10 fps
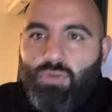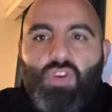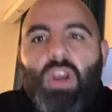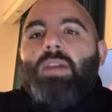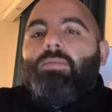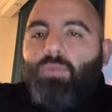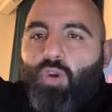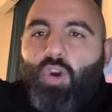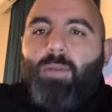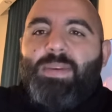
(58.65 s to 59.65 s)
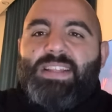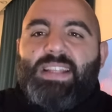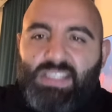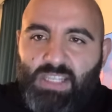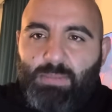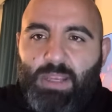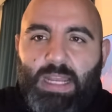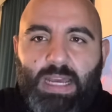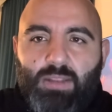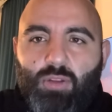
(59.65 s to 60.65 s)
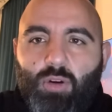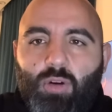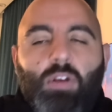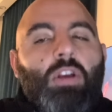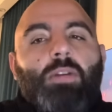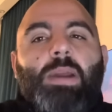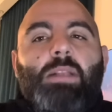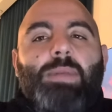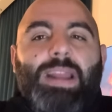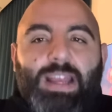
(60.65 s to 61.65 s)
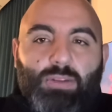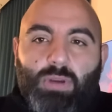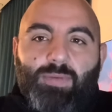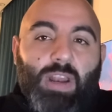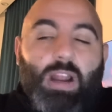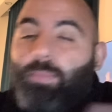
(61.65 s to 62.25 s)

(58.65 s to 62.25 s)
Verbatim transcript: cioè come sta seminando per il mercato che verrà,